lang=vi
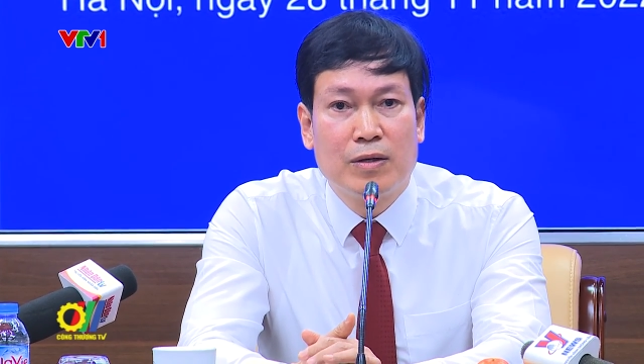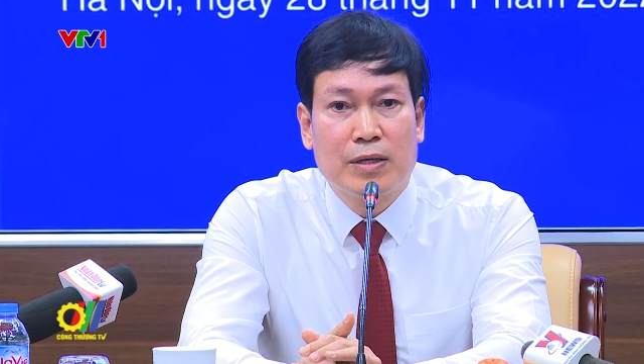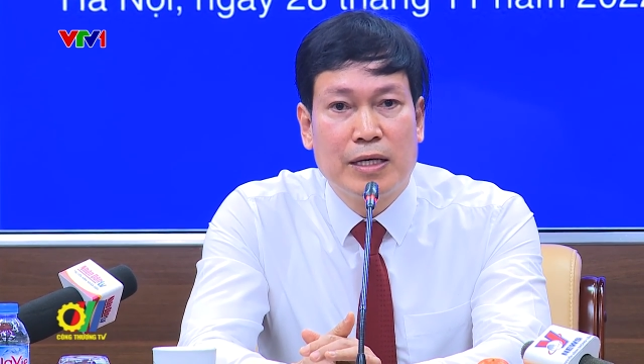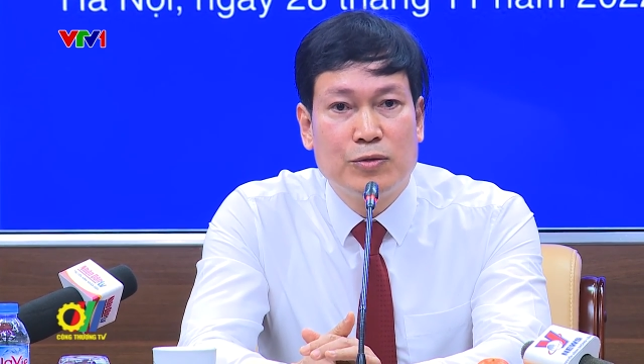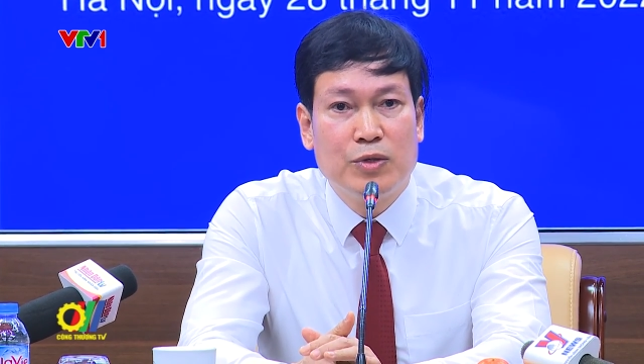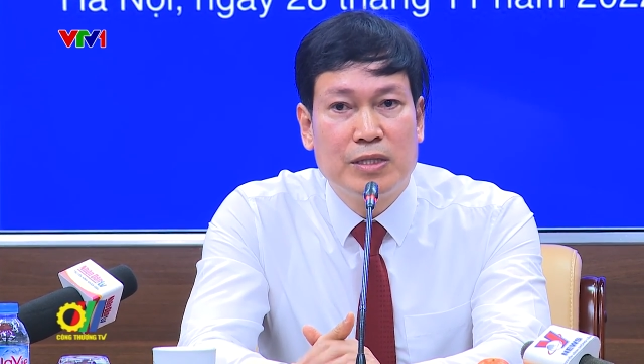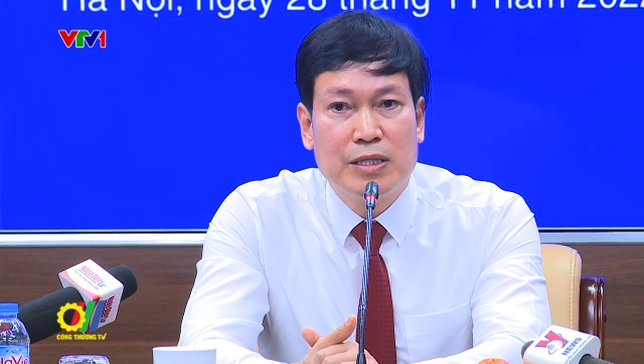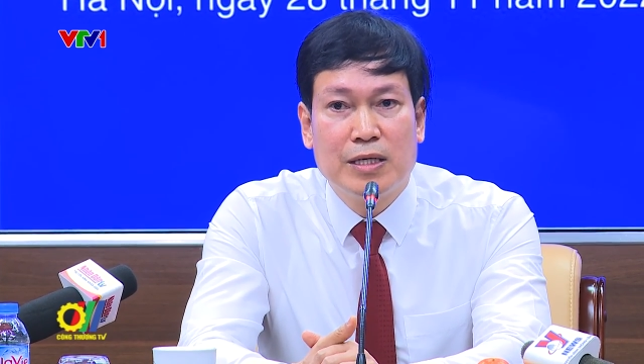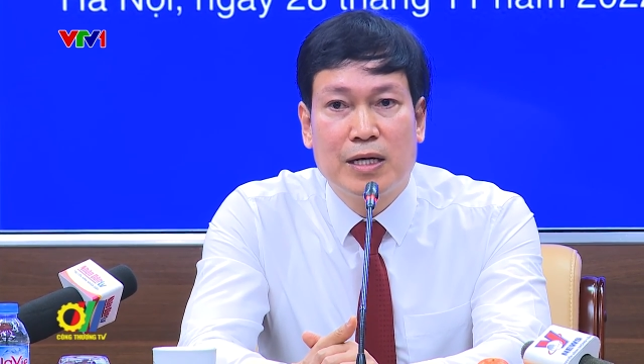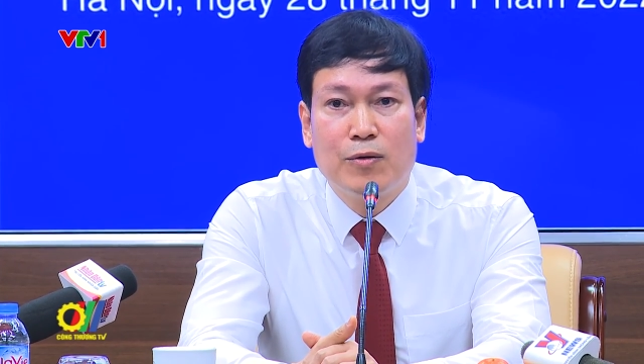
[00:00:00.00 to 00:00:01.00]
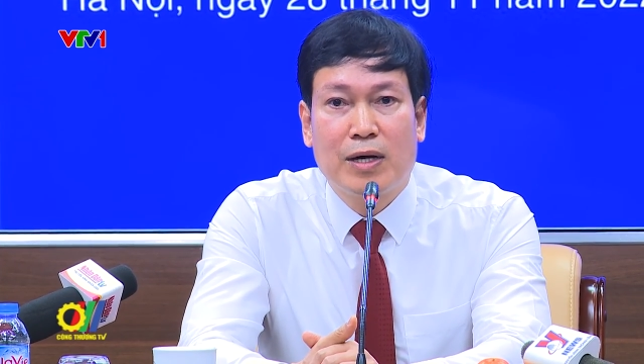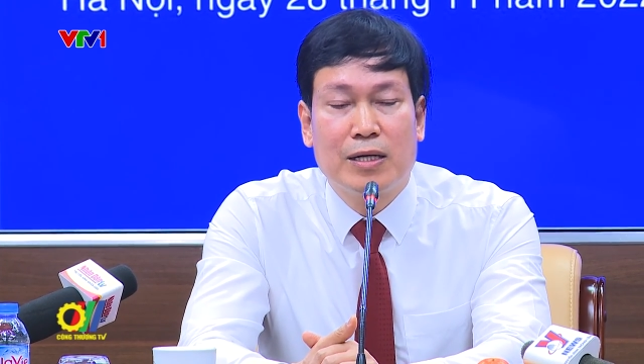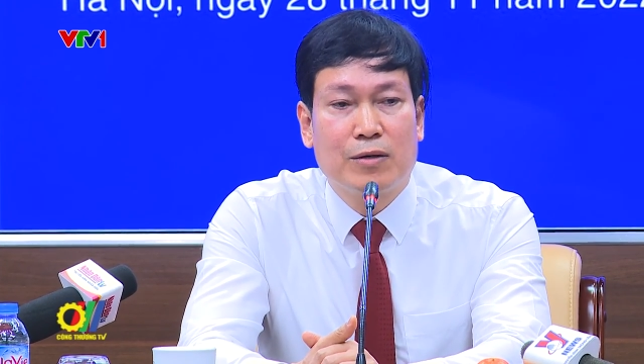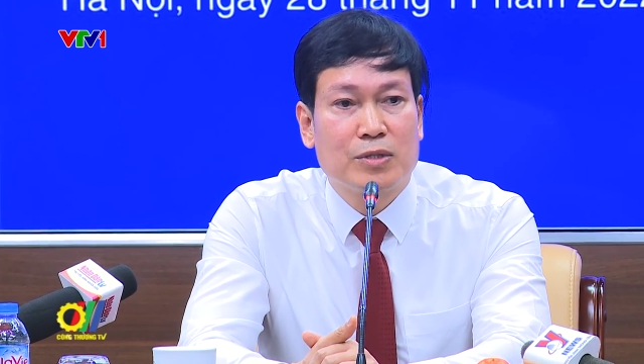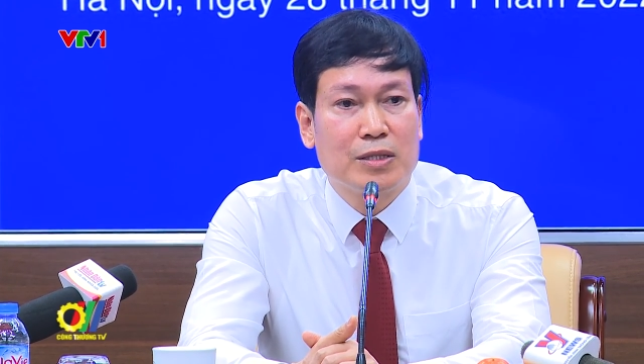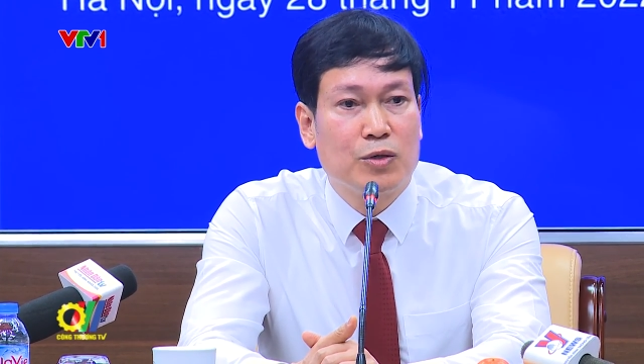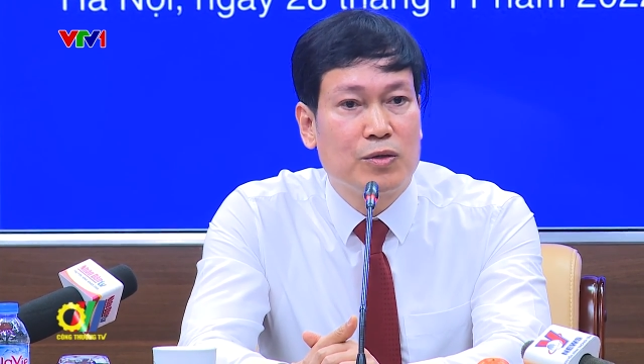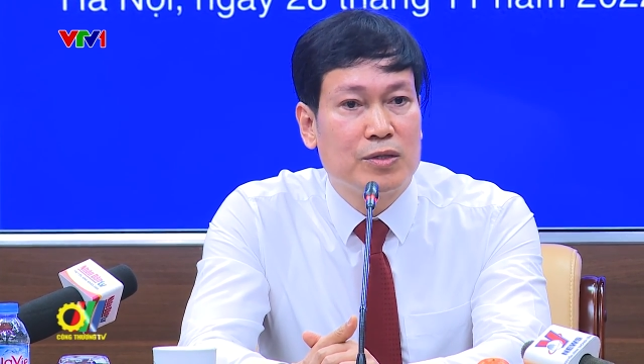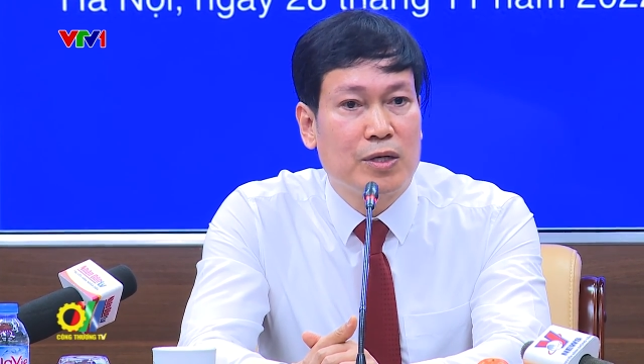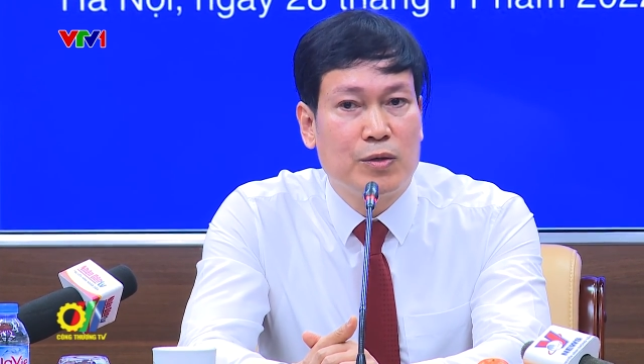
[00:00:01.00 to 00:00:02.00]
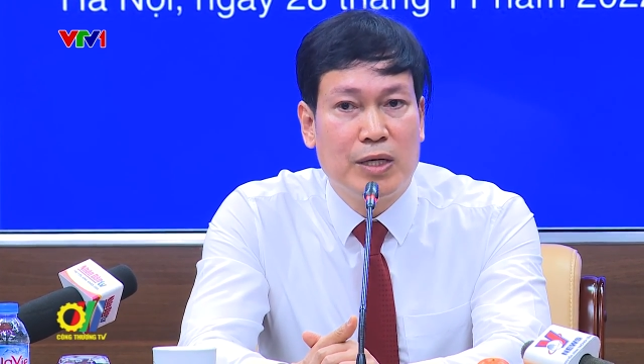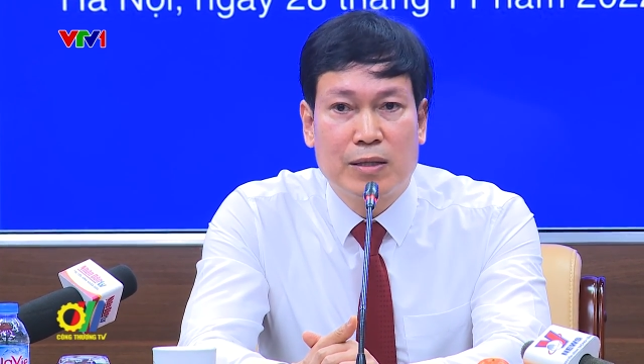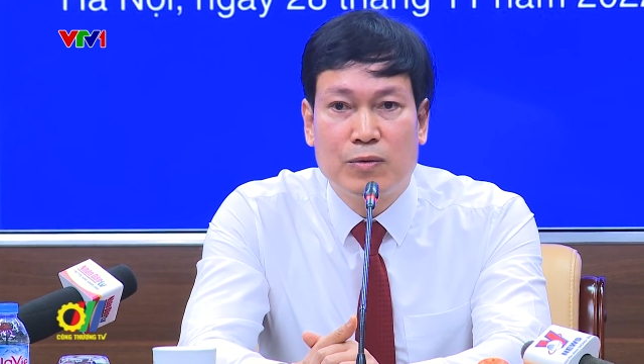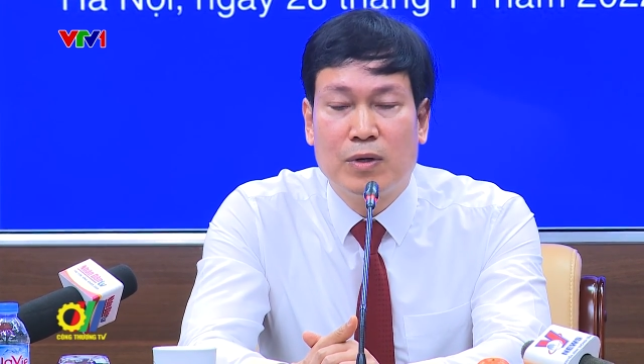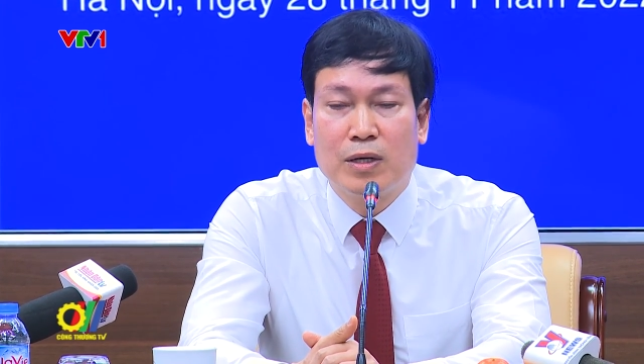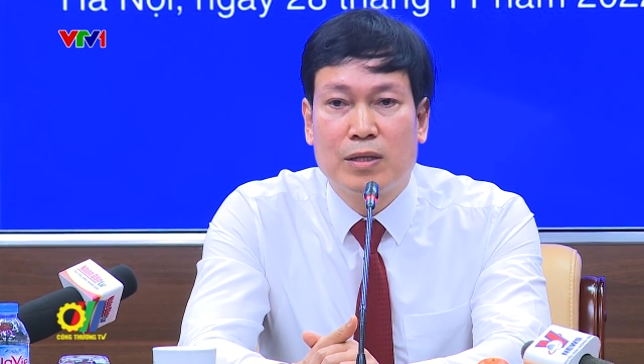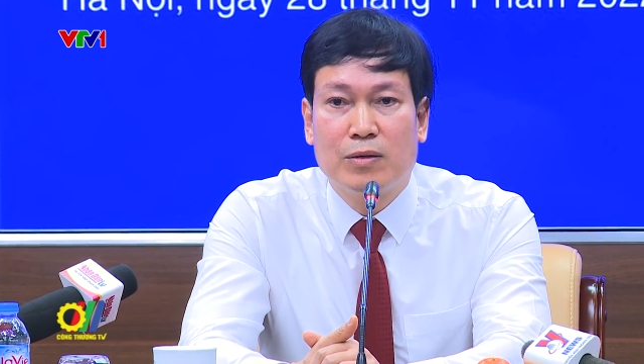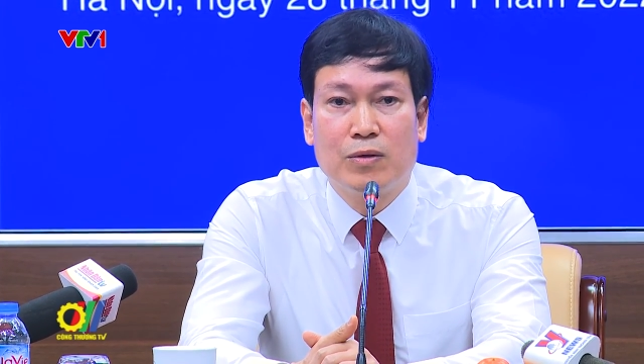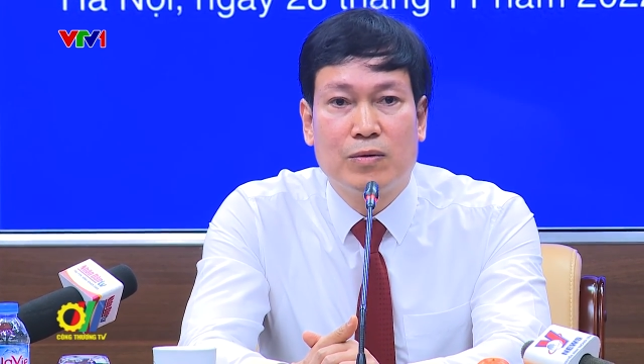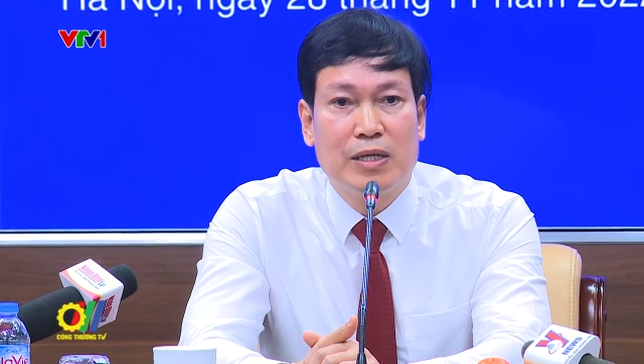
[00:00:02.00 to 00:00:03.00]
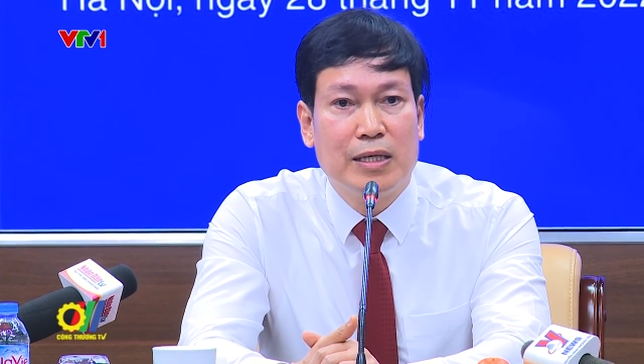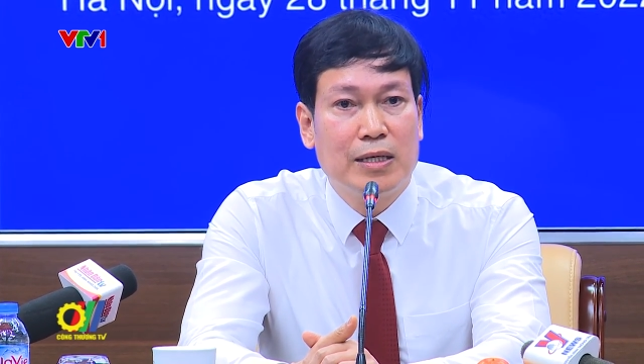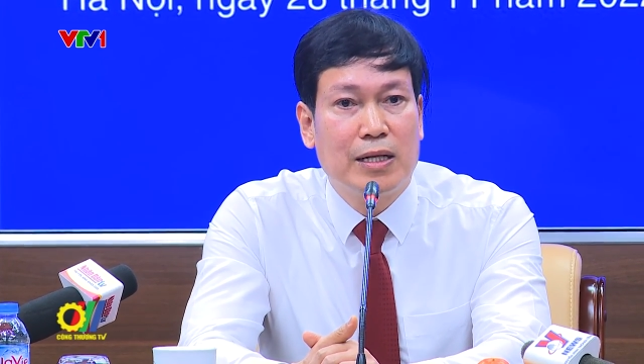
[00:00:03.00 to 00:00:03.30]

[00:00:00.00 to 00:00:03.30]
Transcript: để duy trì cái hoạt động sản xuất kinh doanh điện của Tổng Công ty